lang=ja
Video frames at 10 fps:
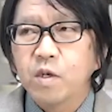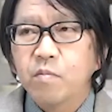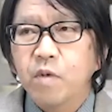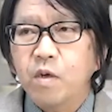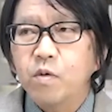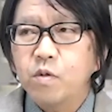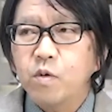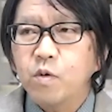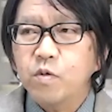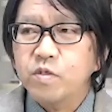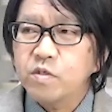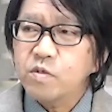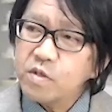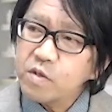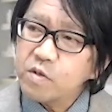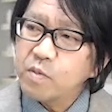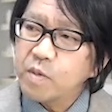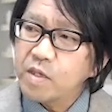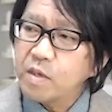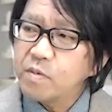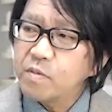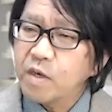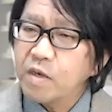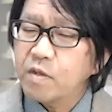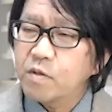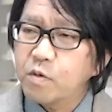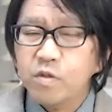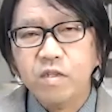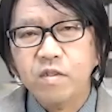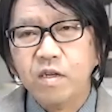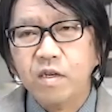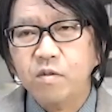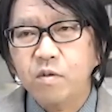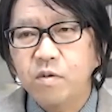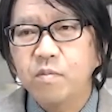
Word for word: まあこのコーチング理論を学ぶ前はどうだったかと、